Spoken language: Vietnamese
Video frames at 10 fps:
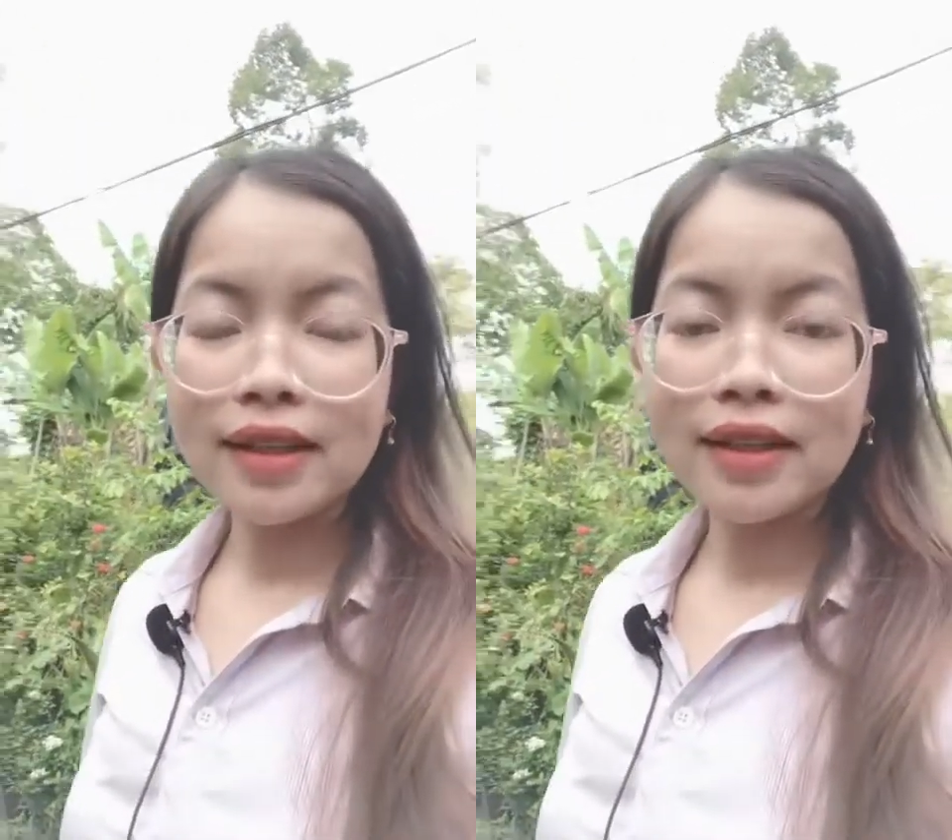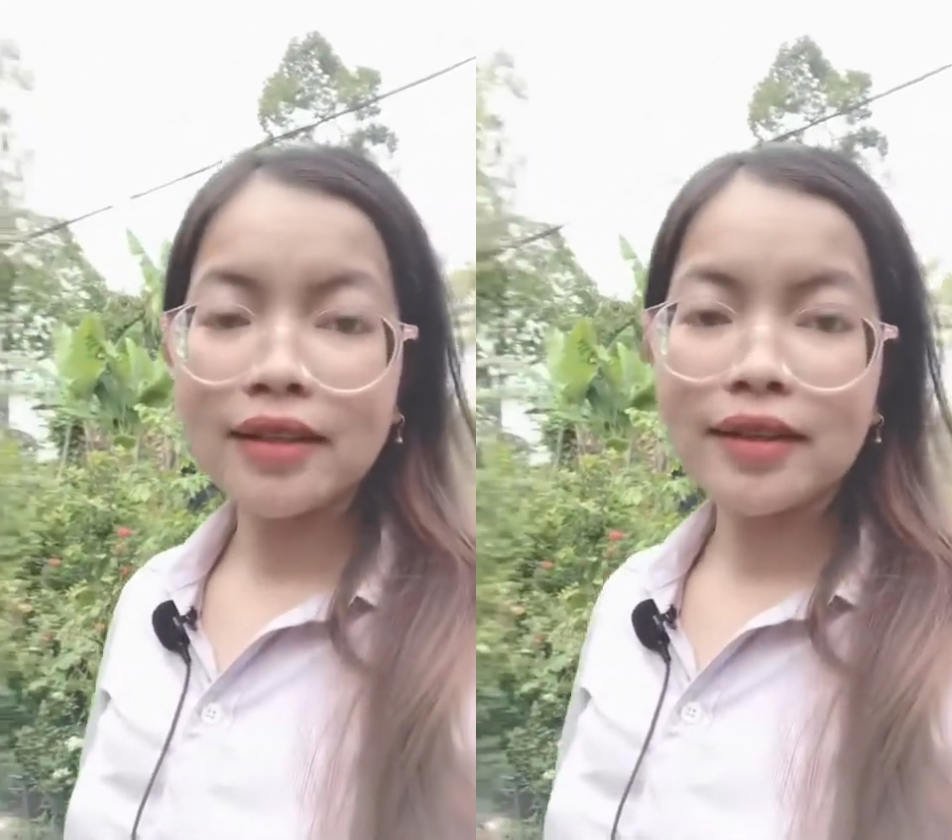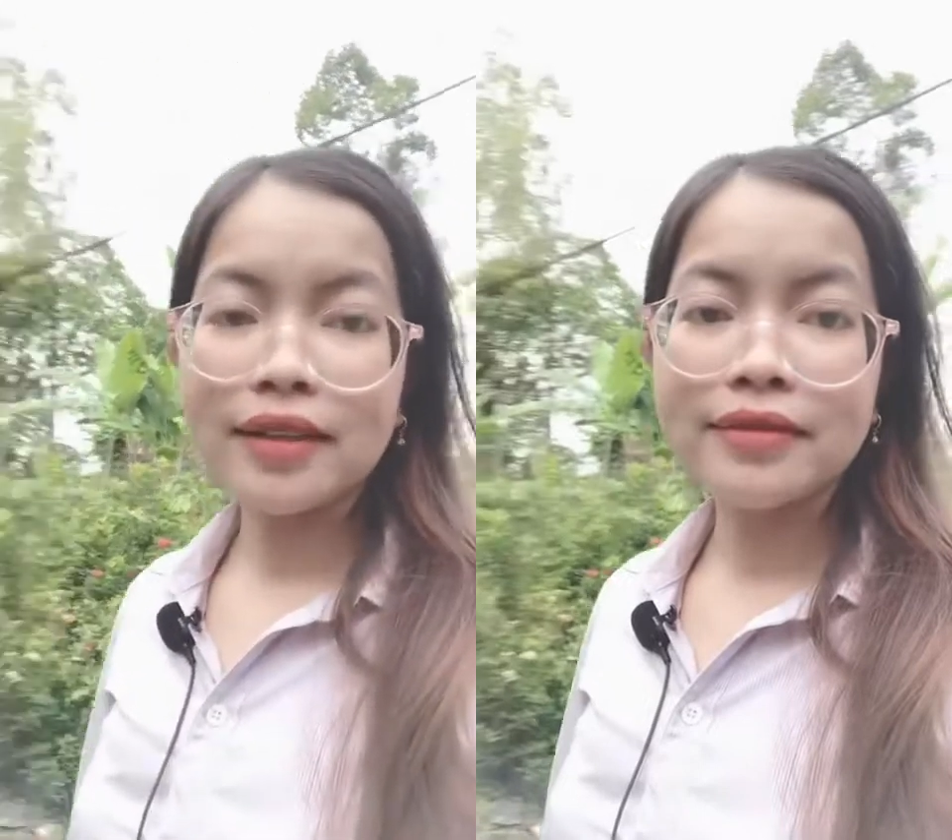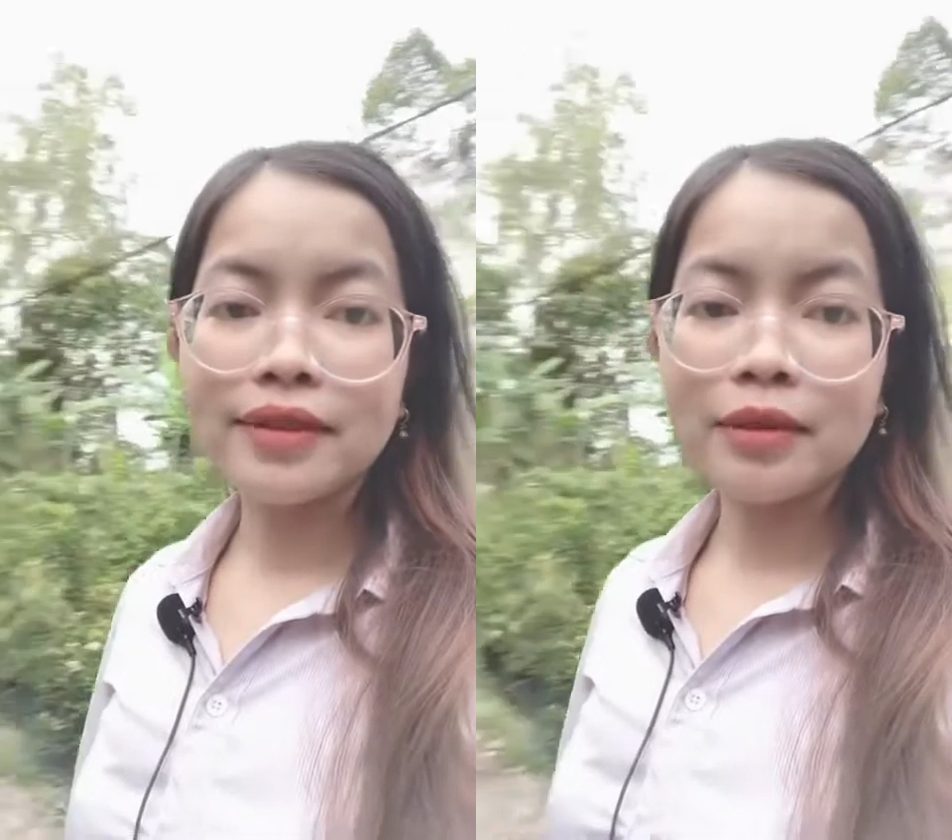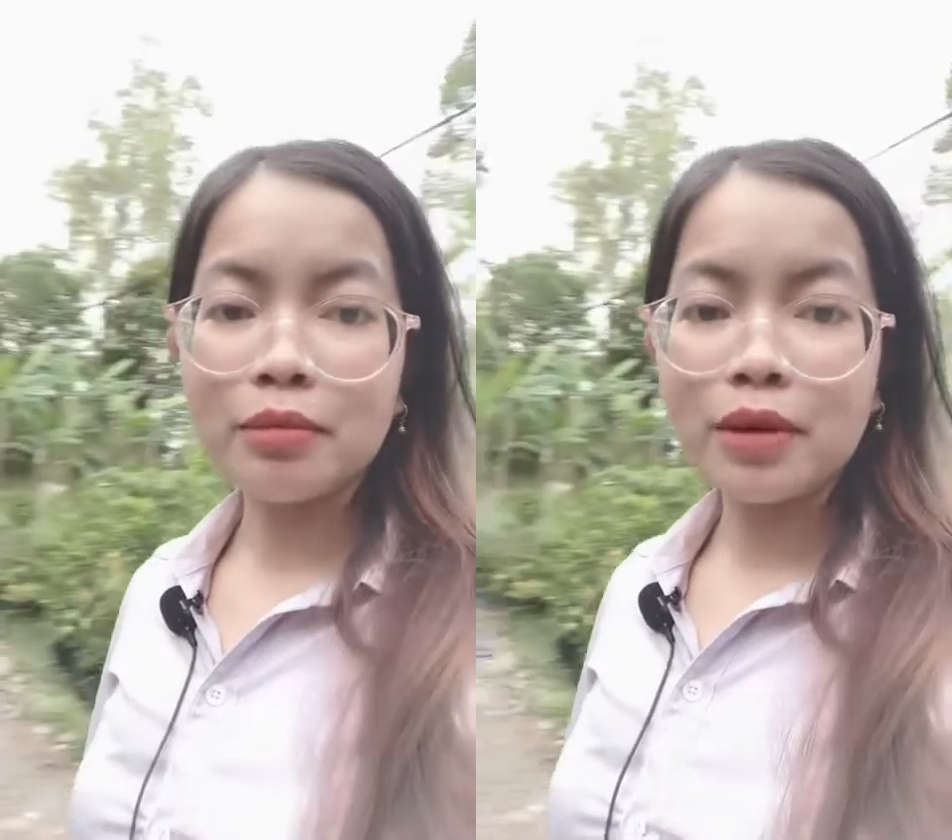uh, cái
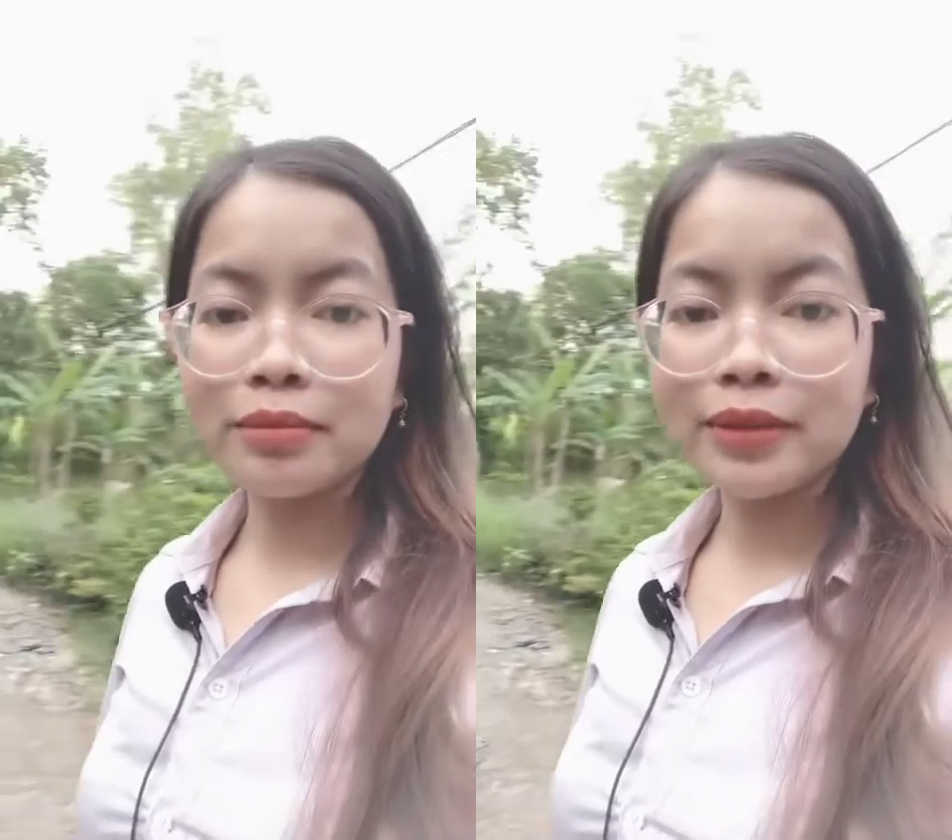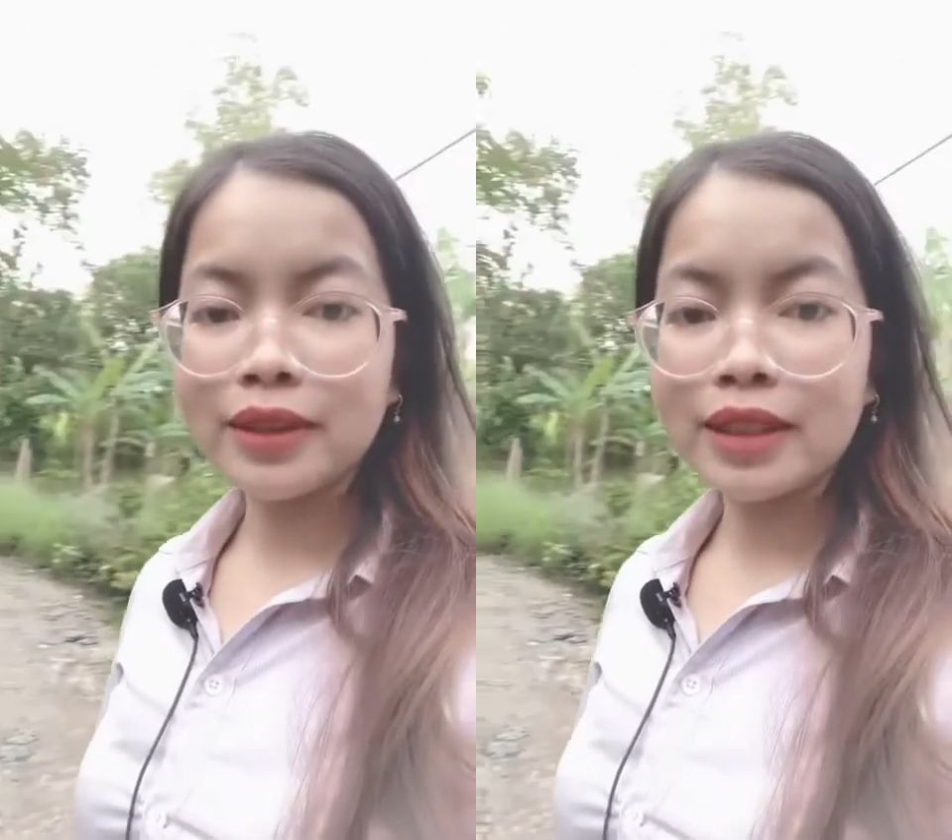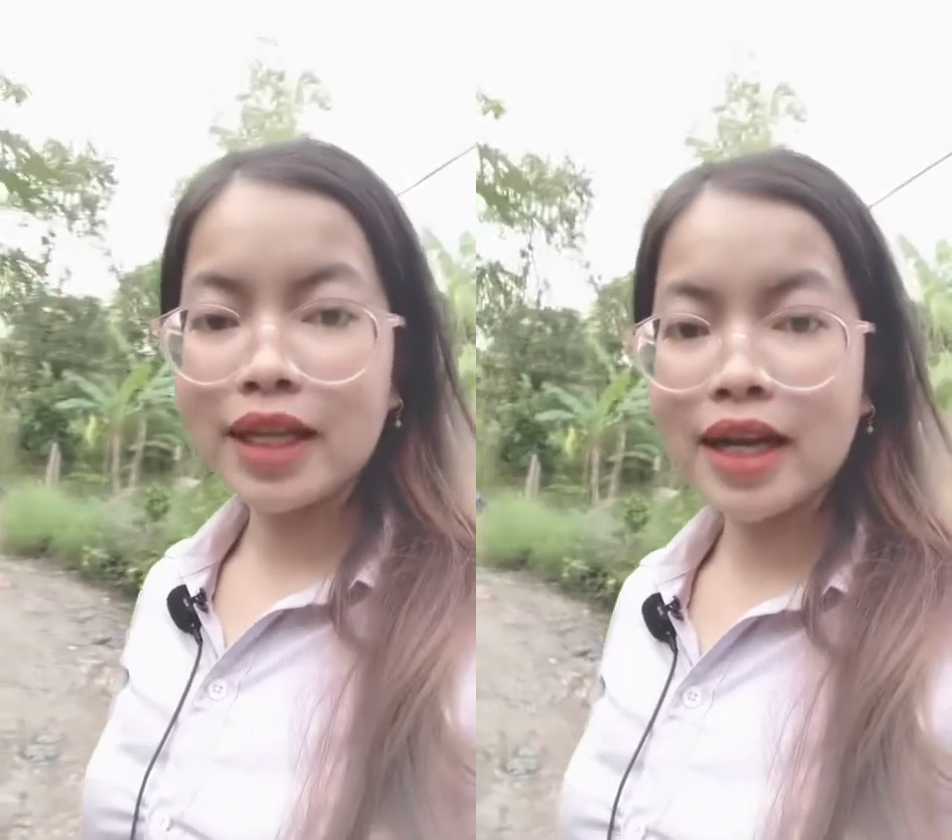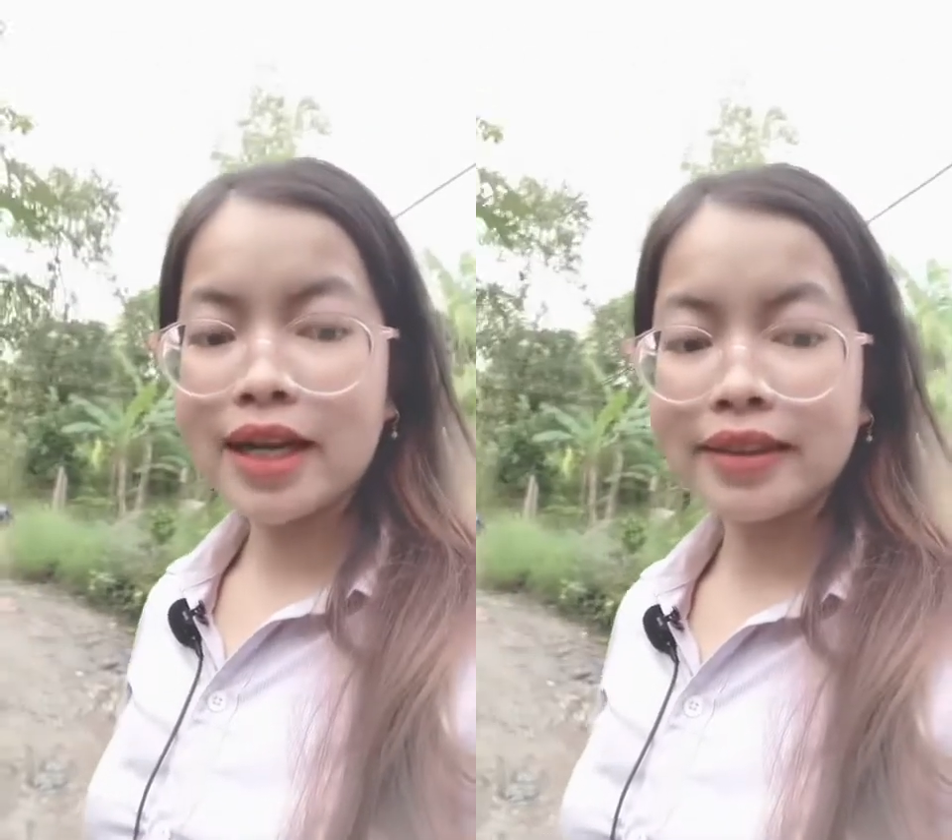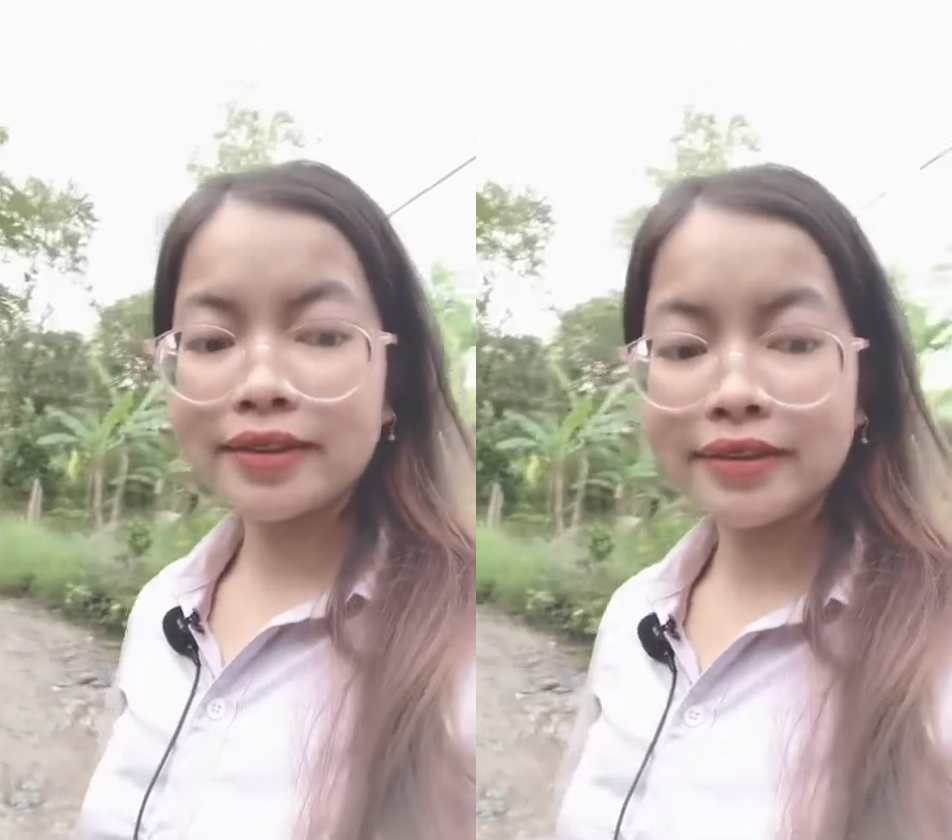vườn bông
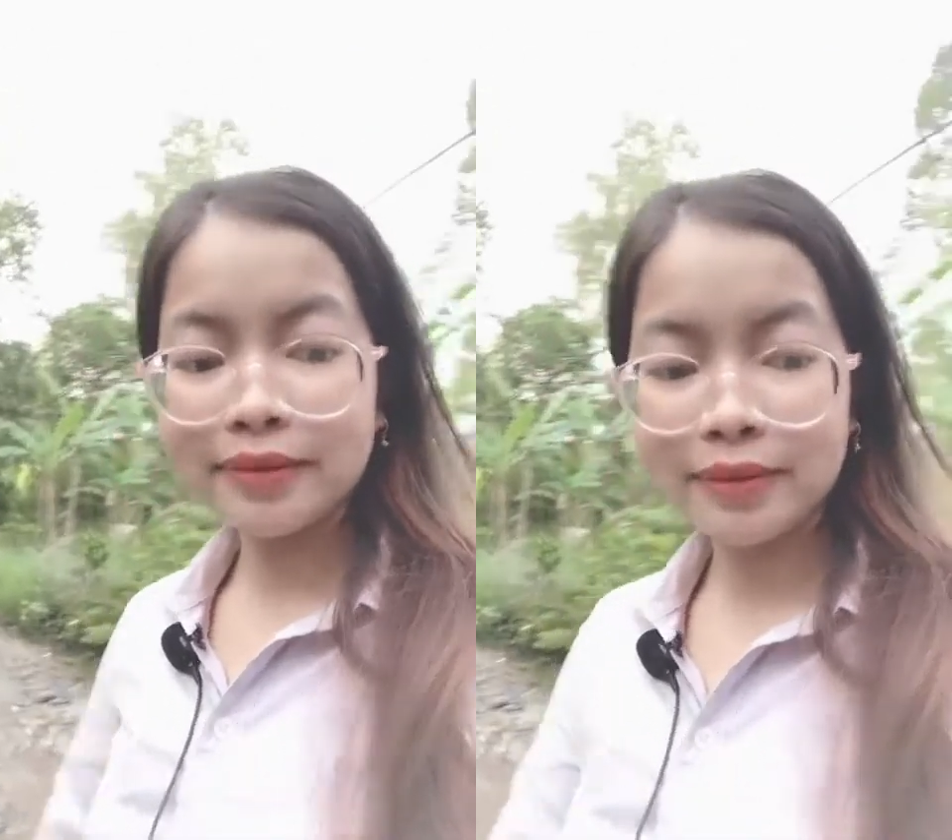trang